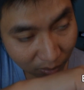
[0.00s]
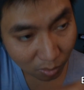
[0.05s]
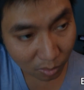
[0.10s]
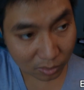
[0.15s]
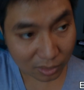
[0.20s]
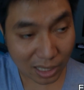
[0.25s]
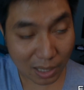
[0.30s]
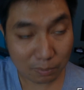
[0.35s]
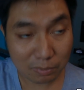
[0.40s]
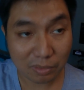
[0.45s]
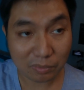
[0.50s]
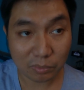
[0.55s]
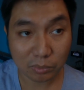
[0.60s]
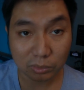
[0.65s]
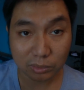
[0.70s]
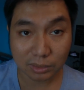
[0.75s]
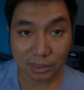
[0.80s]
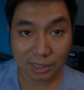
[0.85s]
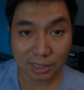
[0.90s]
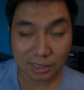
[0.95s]
ออกแนวเป็นฟรุ
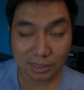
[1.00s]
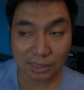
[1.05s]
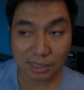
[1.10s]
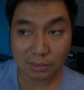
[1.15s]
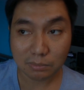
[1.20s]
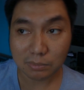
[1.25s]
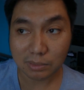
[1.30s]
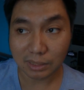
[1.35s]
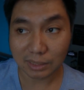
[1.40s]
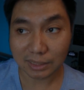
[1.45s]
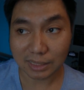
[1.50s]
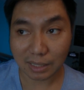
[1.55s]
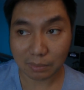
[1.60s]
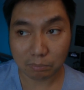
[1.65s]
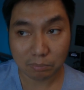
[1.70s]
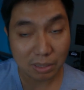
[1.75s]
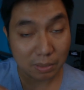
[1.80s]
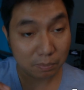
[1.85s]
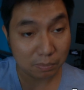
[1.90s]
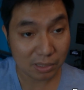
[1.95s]
ตตี้ที่เหมือนกับ
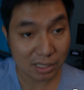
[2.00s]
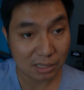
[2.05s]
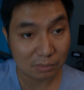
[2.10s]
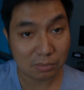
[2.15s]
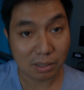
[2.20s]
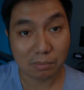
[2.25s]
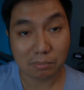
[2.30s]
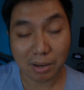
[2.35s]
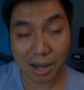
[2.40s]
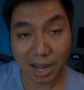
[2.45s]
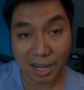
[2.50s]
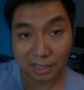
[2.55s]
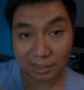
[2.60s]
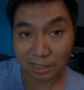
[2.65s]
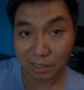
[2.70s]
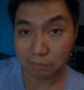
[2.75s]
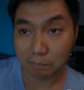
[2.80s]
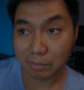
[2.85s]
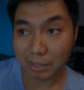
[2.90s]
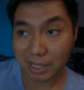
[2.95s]
มีเปลือกบางๆ
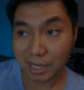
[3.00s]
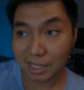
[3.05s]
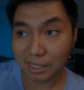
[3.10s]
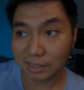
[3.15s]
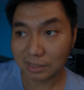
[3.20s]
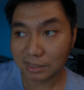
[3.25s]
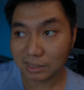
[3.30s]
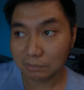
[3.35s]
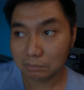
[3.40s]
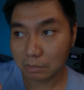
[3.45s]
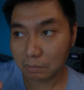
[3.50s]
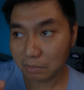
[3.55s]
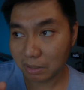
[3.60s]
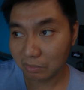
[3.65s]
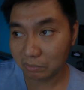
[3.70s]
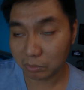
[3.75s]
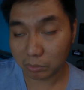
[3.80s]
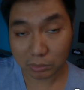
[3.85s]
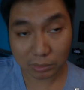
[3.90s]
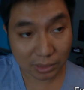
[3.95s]
แต่ประเด็นคือมันเป็
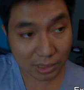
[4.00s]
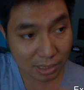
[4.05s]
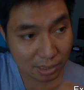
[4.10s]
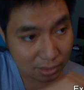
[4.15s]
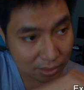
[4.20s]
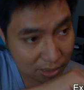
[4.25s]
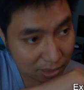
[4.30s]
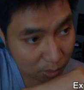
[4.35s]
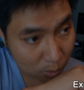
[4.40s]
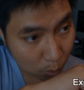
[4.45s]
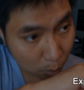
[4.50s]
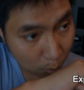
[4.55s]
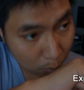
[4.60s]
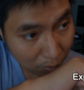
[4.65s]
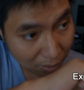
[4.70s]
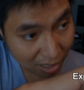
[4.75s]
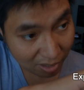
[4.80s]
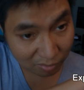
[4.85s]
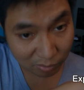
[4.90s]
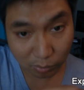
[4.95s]
นฟรุตตี้ที่ดู
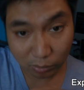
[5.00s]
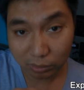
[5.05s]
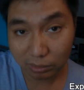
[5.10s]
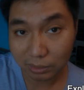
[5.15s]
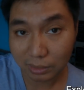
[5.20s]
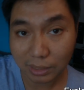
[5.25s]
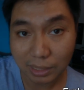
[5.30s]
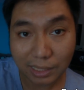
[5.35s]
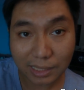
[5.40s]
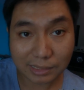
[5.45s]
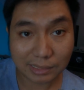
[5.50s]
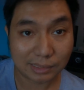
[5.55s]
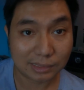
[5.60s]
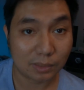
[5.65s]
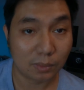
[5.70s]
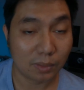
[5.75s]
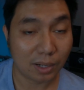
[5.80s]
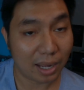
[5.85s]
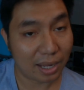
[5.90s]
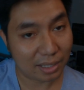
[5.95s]
ไม่ฟรุตตี้สัก
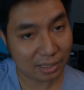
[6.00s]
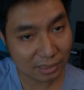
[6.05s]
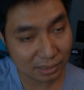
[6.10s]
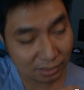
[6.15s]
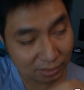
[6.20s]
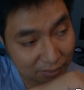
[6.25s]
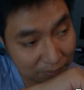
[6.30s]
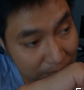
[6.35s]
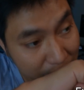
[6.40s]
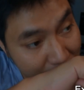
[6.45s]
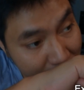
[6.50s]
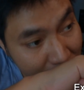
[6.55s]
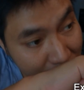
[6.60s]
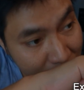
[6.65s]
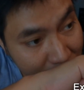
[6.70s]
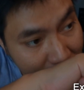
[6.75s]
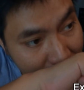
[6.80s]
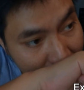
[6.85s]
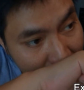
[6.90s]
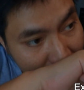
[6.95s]
เท่าไหร่คือ
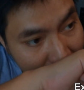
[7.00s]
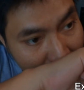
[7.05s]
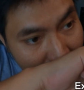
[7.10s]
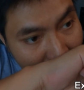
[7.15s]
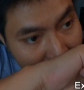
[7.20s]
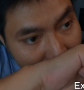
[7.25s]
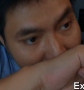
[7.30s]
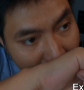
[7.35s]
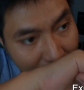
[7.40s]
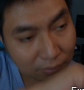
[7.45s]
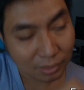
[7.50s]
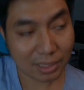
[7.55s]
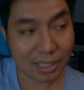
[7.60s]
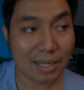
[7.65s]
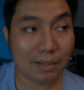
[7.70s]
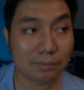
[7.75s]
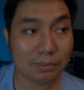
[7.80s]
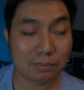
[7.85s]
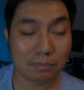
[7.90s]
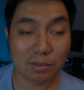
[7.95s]

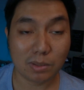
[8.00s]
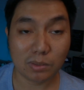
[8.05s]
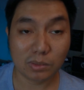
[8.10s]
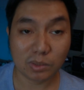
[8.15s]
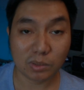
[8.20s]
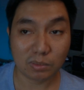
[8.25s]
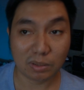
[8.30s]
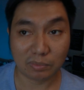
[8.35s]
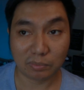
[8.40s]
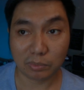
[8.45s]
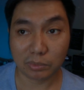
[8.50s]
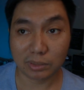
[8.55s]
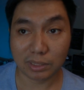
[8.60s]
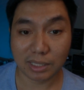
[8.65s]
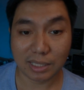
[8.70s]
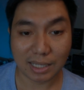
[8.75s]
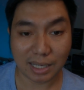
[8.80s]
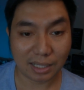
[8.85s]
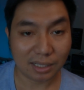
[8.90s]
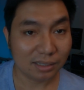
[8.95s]
แทบจะไม่รู้สึกว่าเป็นฟรุต
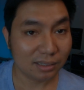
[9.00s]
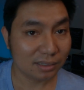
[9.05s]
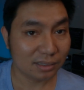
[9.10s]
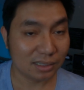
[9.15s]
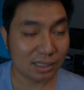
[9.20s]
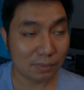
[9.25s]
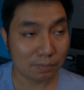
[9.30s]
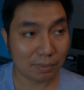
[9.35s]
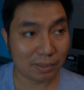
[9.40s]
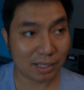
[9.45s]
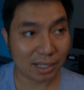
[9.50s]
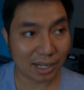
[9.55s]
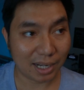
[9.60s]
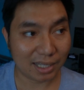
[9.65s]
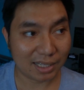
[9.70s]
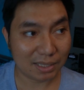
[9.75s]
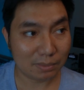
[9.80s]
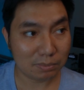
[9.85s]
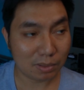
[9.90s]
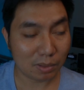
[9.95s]
ตี้อ่ะคือเป็นอะไร
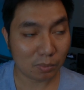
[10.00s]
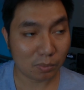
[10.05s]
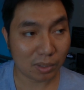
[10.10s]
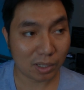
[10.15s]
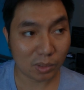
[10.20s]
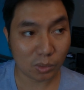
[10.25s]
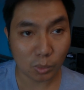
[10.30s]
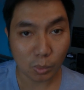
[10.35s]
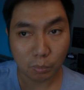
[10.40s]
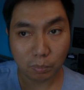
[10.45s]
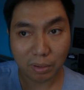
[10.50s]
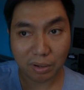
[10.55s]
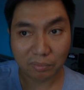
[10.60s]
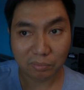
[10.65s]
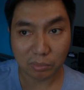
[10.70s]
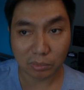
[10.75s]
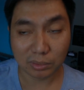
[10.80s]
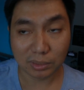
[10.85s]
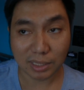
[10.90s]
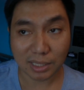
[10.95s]
ที่แบบว่าดูเป็น
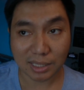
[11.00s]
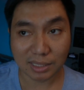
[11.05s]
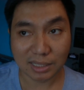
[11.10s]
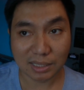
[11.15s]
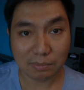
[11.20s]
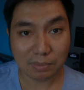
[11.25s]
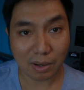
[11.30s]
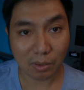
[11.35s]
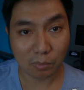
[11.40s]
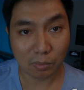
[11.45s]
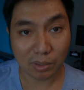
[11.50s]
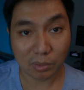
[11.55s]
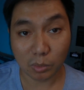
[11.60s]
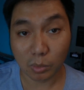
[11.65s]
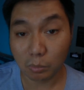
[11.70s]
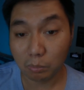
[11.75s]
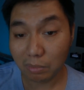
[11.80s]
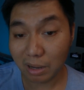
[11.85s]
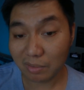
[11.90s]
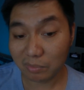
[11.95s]
ฟรุตตี้ที่แบบว่าดู
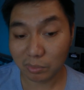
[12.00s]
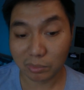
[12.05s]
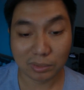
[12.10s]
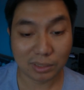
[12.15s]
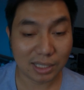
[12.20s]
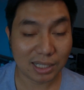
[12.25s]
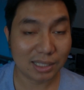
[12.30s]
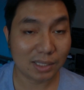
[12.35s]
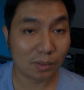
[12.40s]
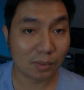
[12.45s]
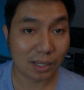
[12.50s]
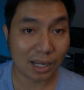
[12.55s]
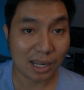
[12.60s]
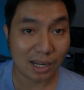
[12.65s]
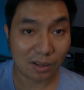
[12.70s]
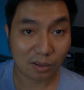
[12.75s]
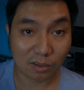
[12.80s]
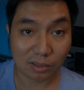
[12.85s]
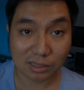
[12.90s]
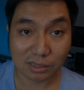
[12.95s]
ไม่ฟรุตตี้เท่าไหร่
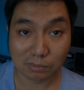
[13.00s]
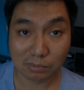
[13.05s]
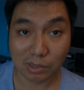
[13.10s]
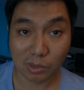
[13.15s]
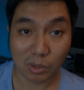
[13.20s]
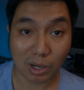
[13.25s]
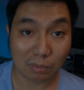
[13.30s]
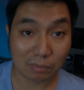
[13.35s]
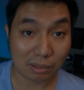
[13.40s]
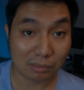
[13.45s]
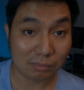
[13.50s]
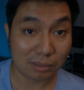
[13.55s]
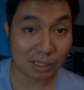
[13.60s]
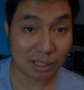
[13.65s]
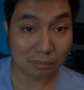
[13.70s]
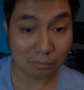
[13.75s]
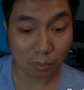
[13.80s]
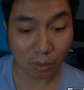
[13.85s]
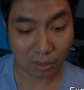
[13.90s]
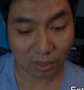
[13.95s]
แล้วก็จะมีความเป็นเบอ
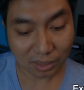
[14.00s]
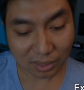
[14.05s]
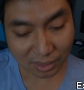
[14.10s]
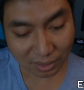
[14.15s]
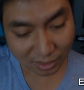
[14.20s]
ร์กามอต